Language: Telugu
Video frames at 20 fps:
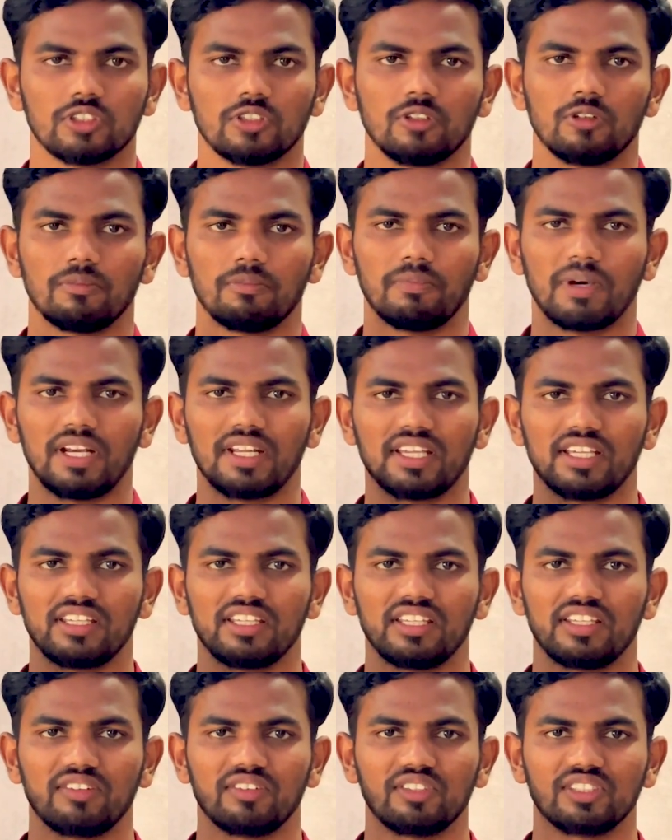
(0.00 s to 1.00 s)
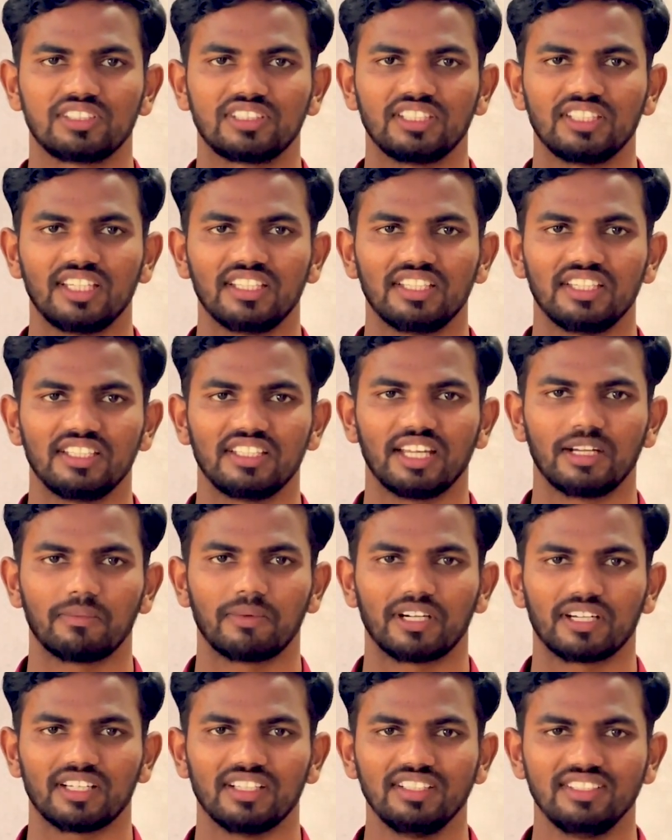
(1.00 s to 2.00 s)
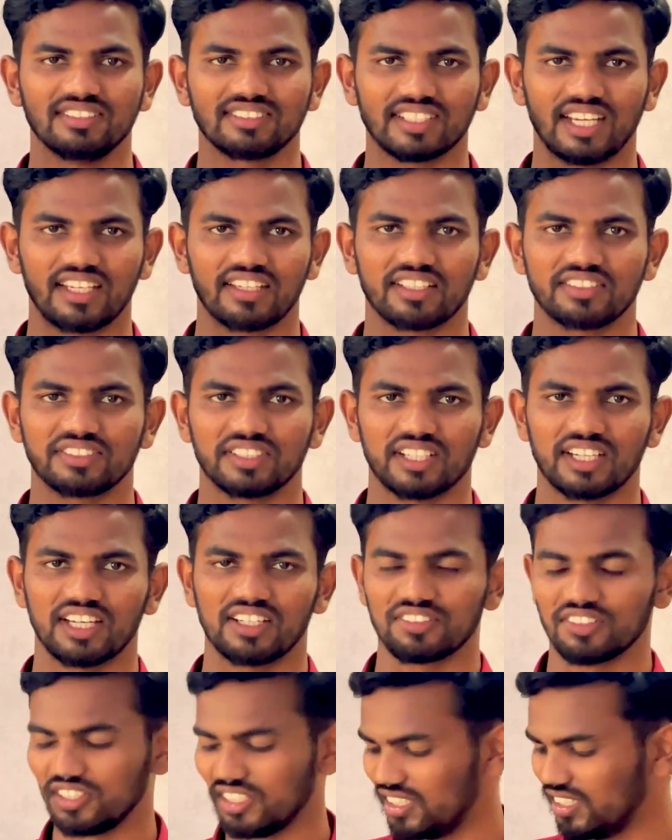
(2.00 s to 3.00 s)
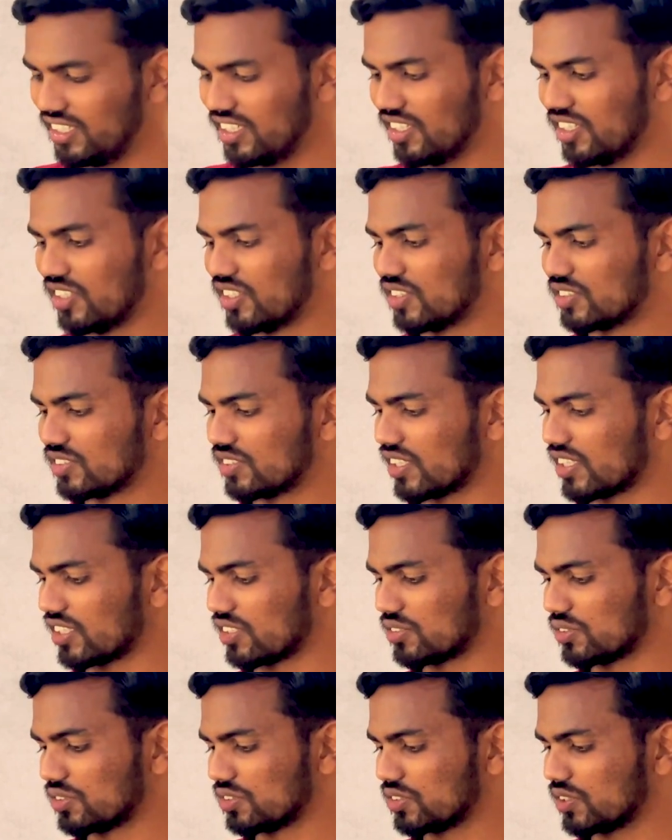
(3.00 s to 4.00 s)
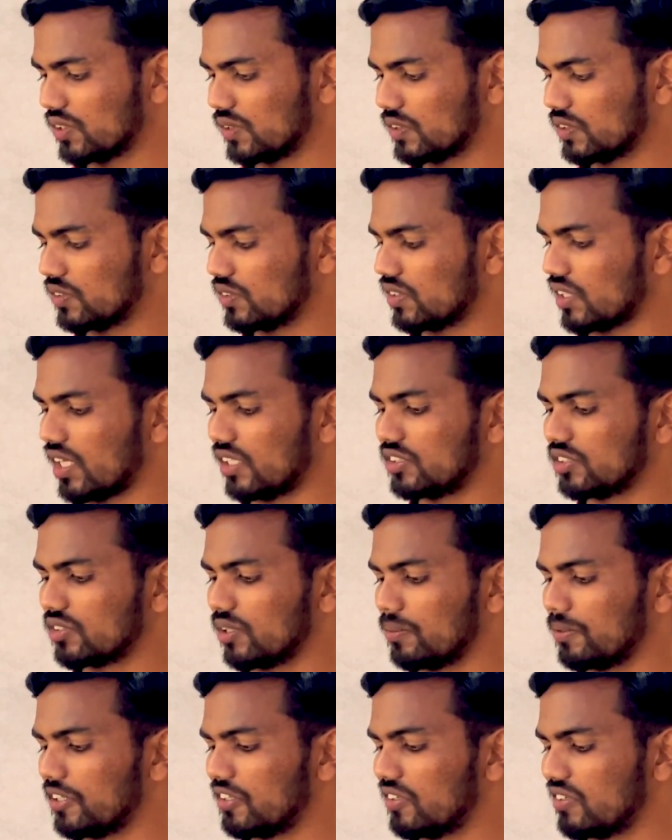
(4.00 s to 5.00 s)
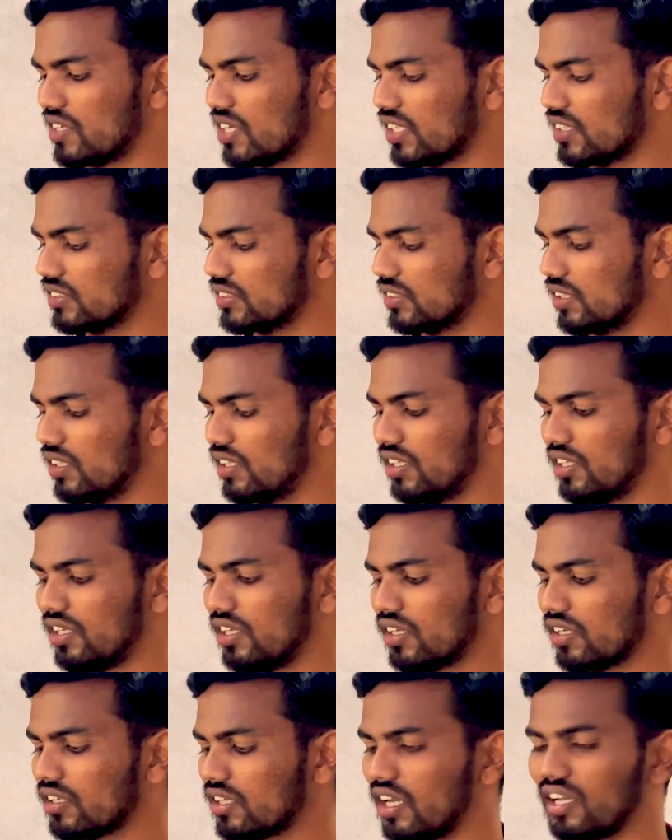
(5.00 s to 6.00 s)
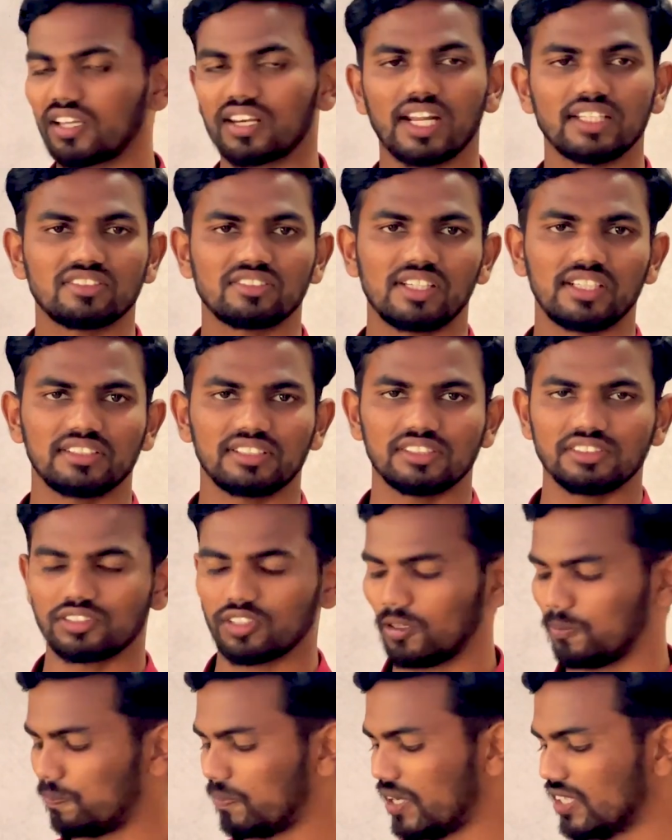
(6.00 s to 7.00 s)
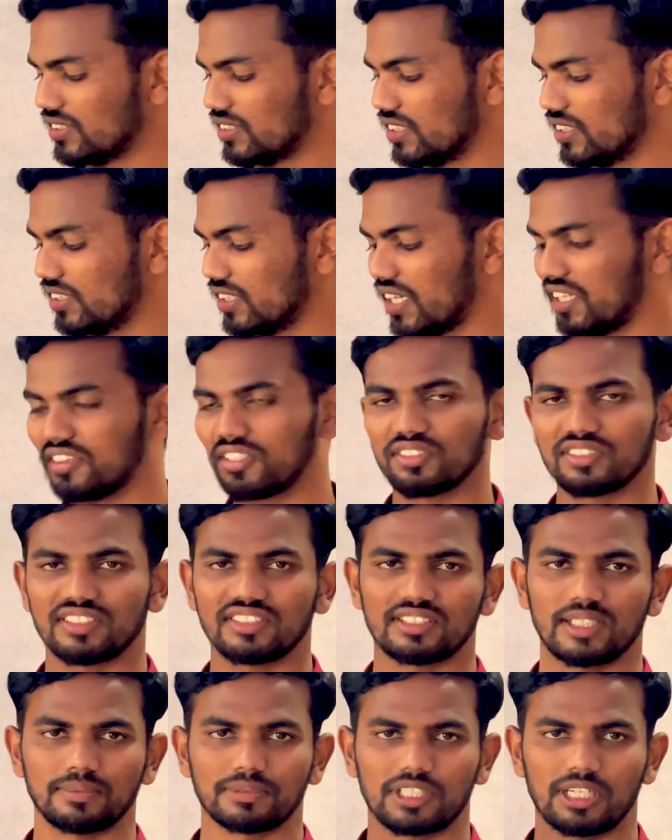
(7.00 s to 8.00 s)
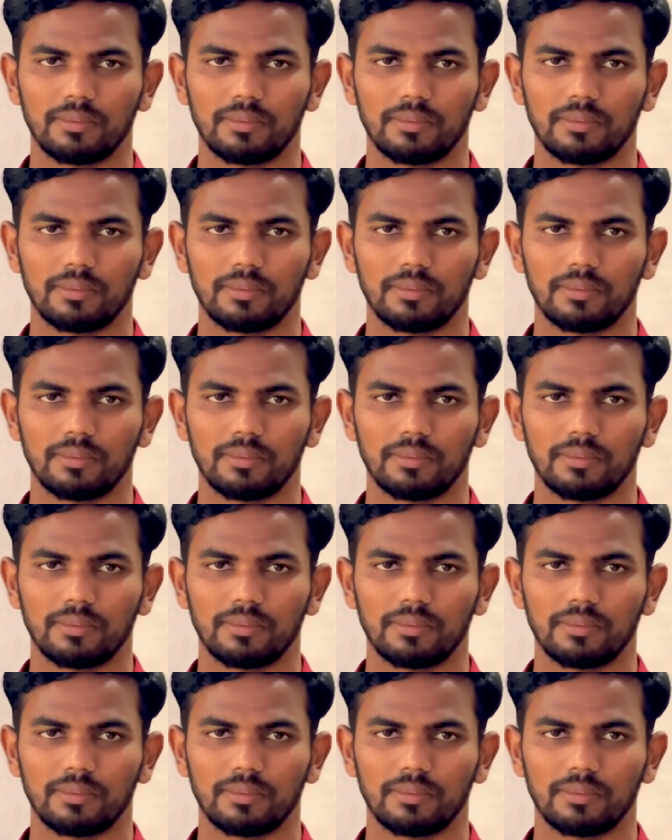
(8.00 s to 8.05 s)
సో మనకి వచ్చిందైతే ఇదనమాట సాయి కృష్ణ గారి నుండి సో ఇక్కడ చూసుకోవచ్చు రాజు కంప్యూటర్ట్రిక్స్ కంగ్రాచులేషన్స్ ఆన్ పాసింగ్ టెన్ థౌసండ్